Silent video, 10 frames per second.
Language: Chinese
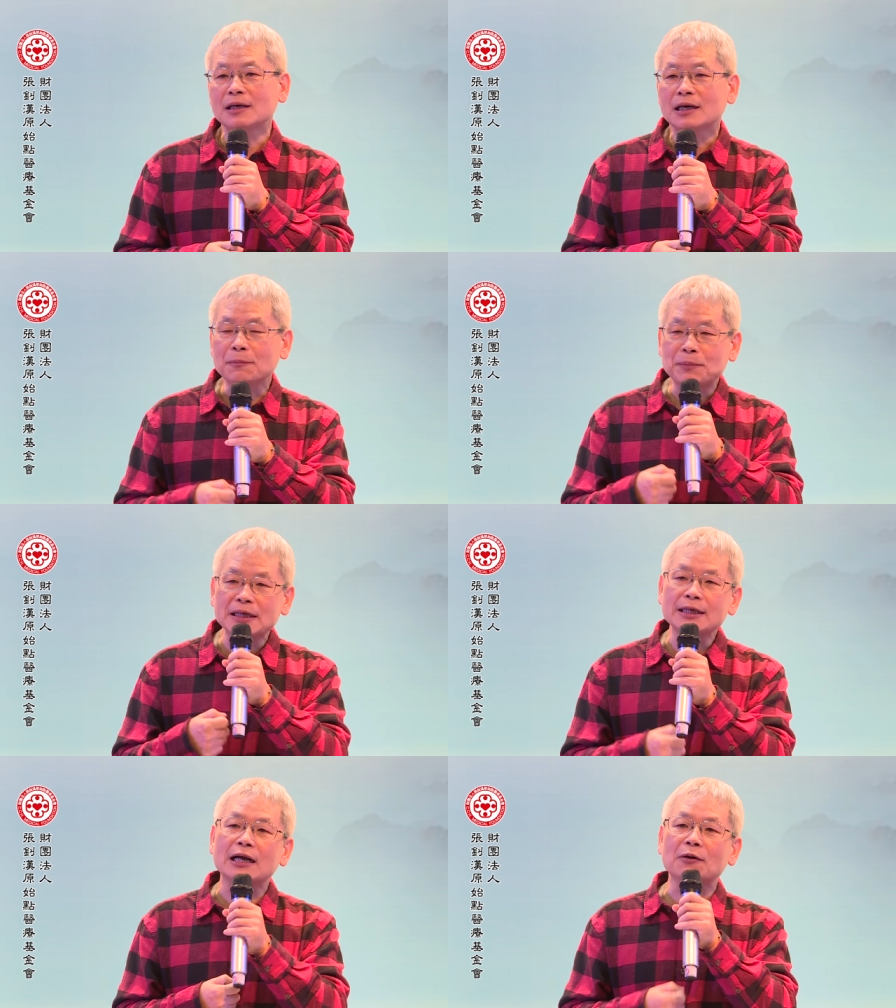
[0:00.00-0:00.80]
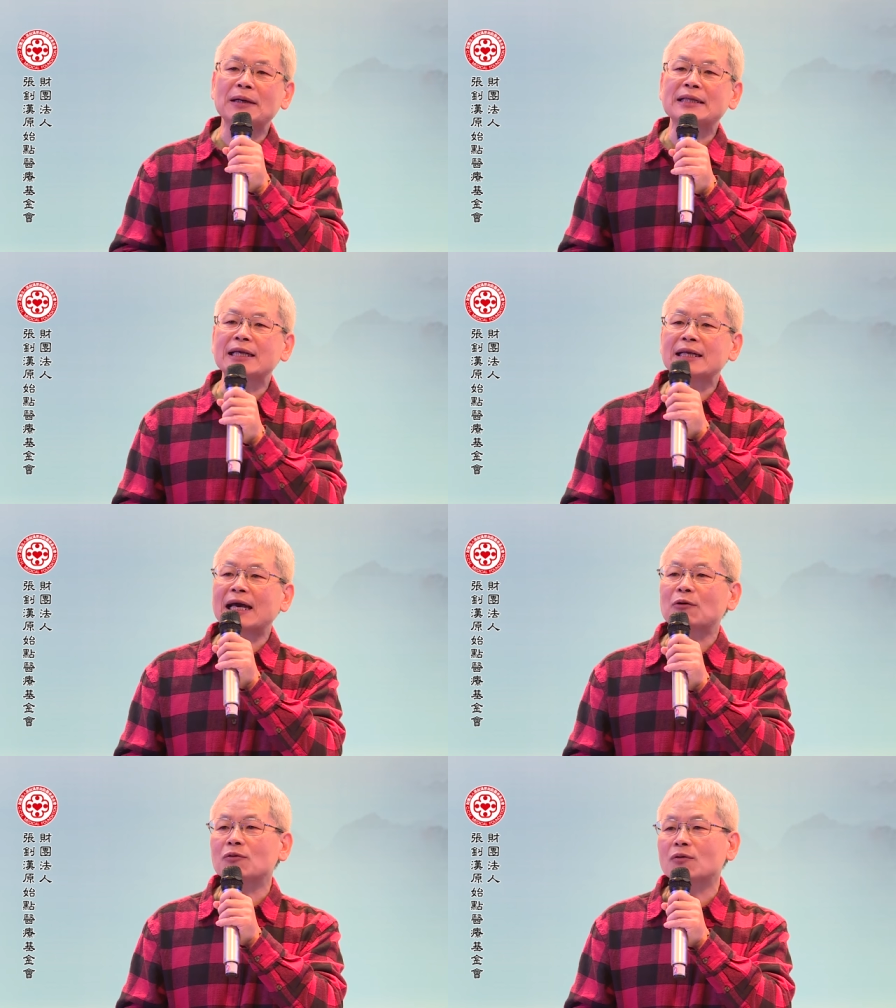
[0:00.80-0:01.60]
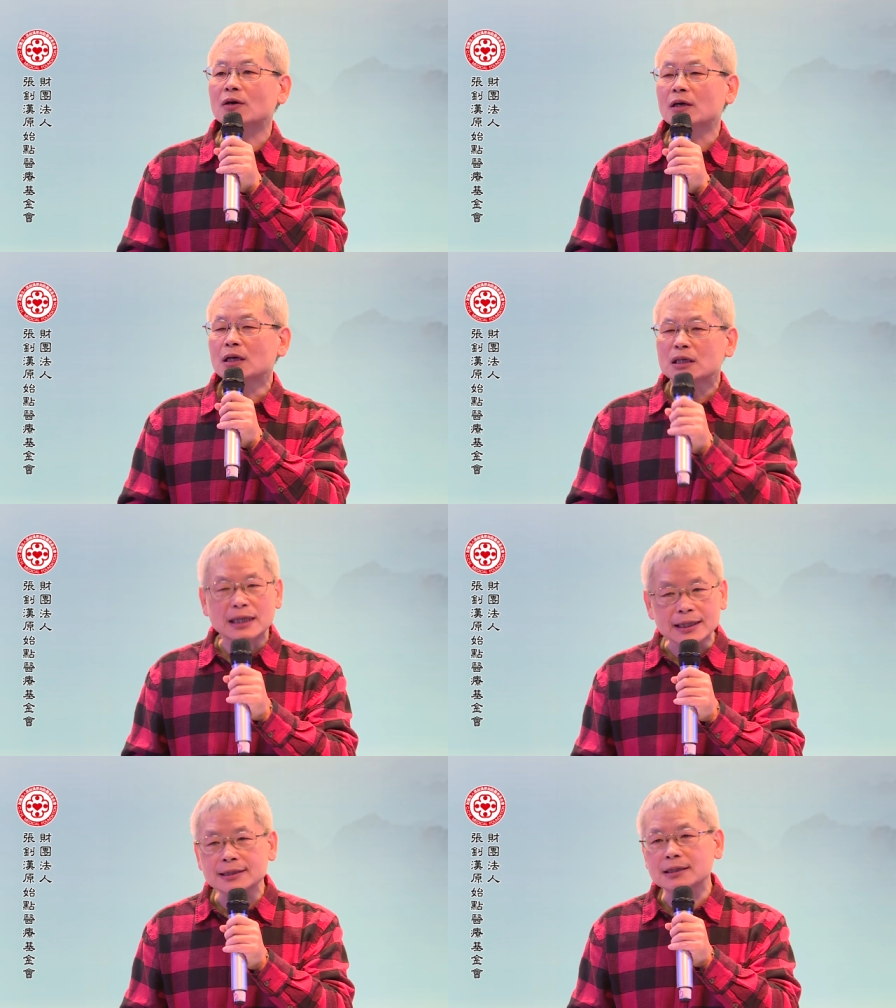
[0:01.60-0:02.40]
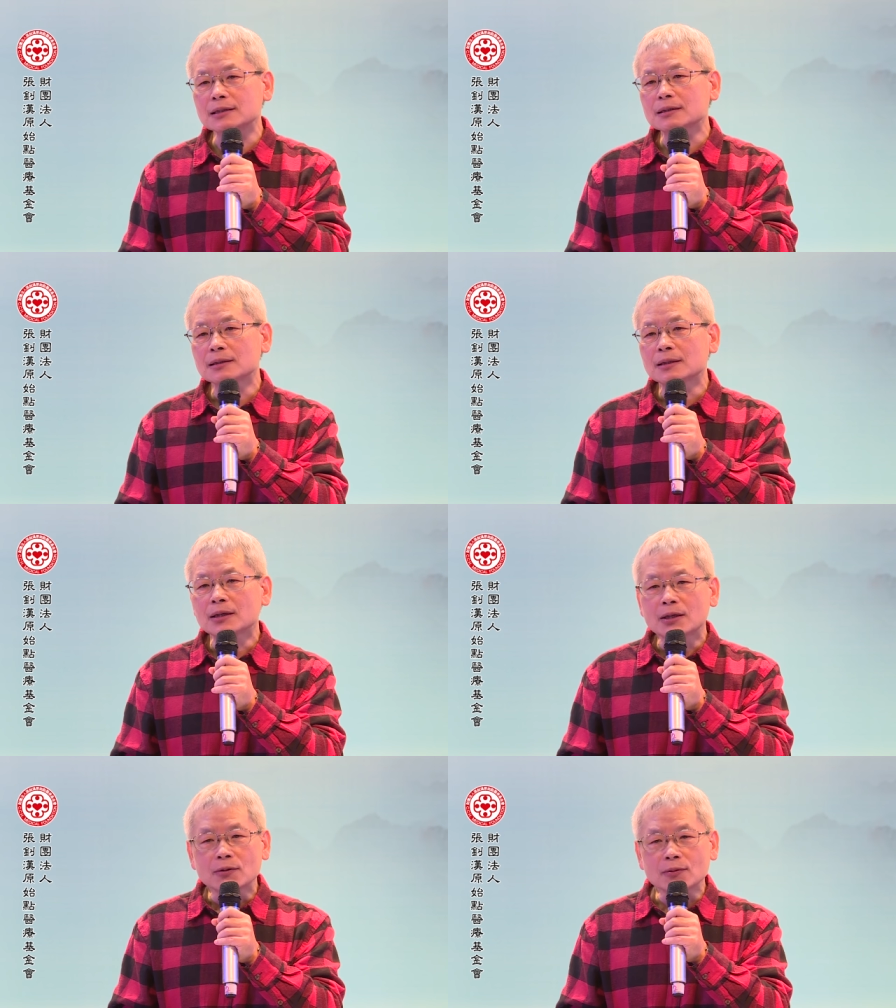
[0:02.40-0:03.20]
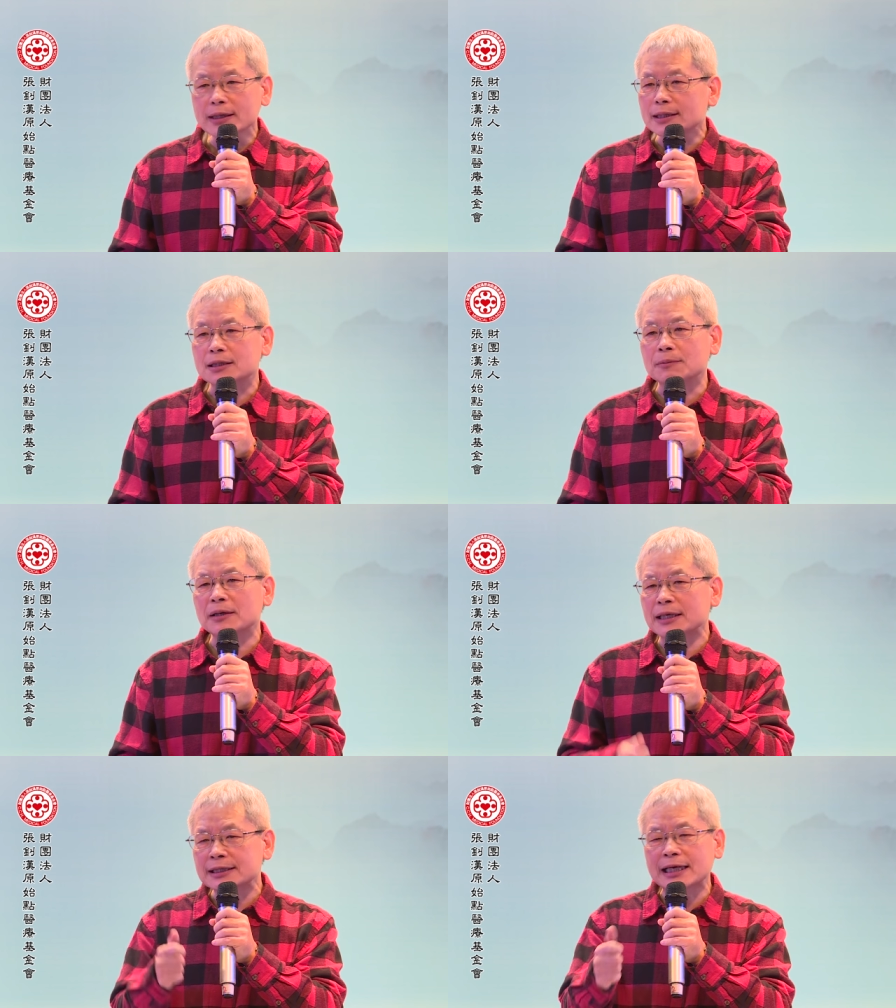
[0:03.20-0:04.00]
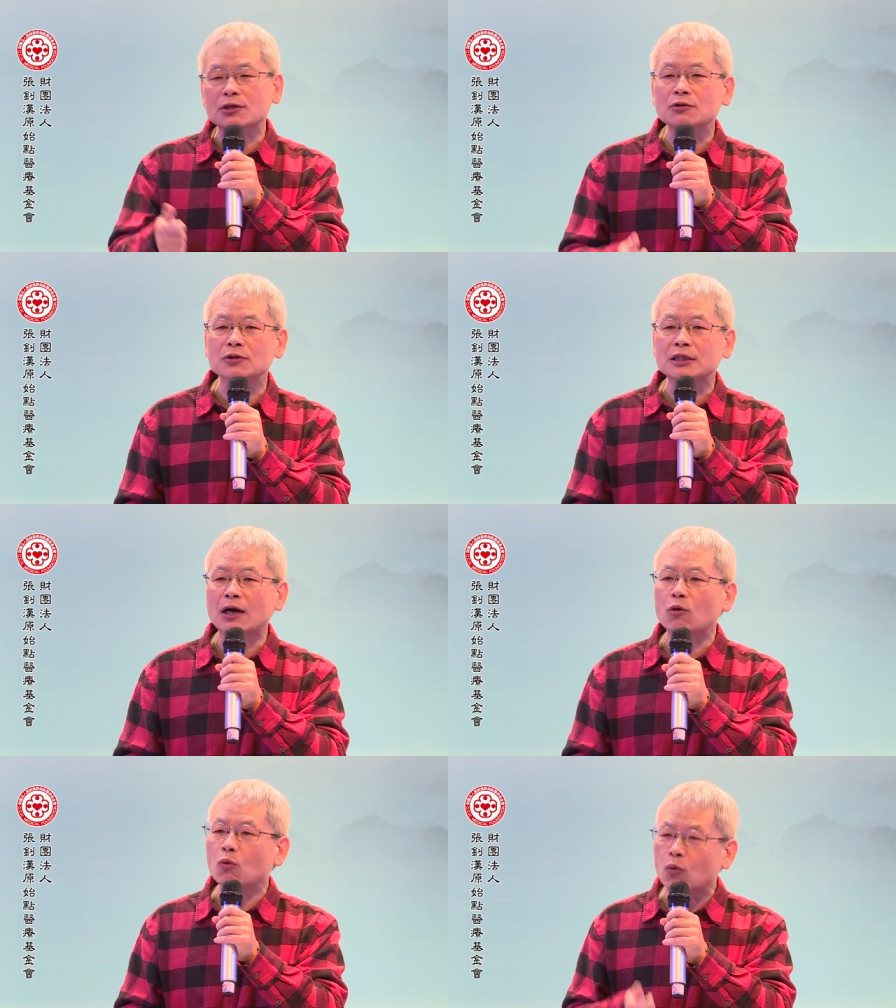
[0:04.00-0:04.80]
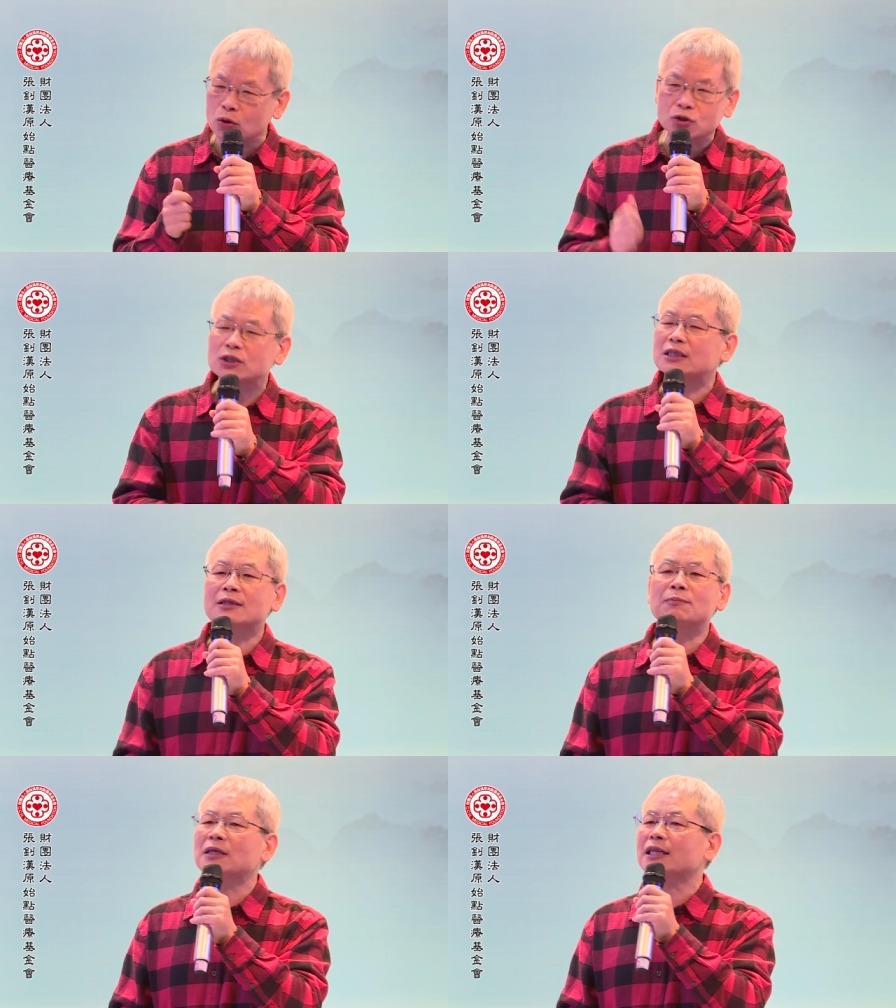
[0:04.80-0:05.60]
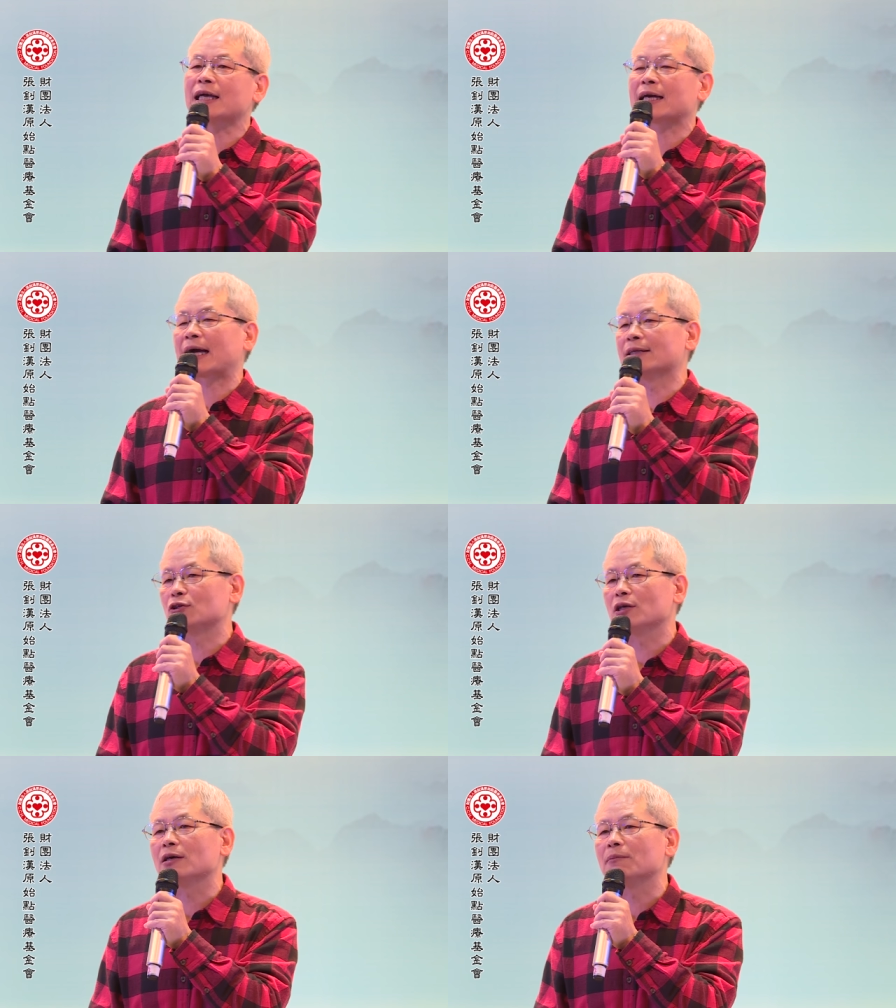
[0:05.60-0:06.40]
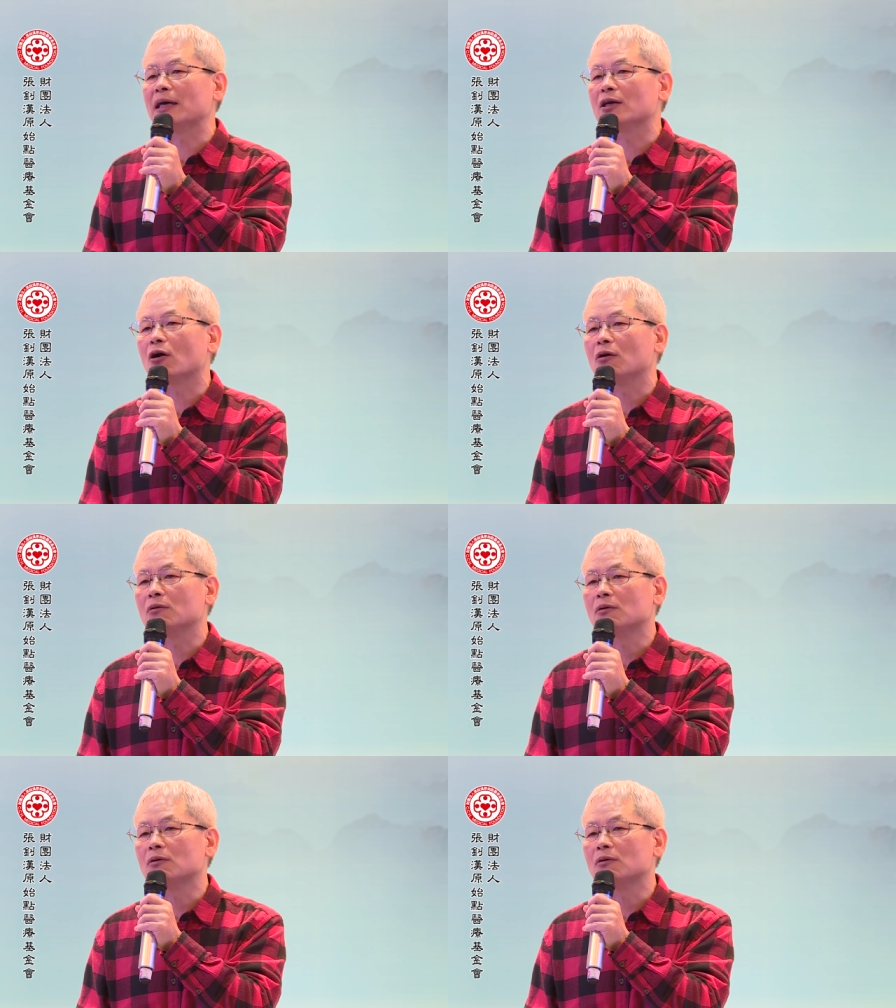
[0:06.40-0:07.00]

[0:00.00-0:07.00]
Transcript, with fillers: 那批了老半天来问我，张医师，为什么人家都有效，我就是一点感觉也没有？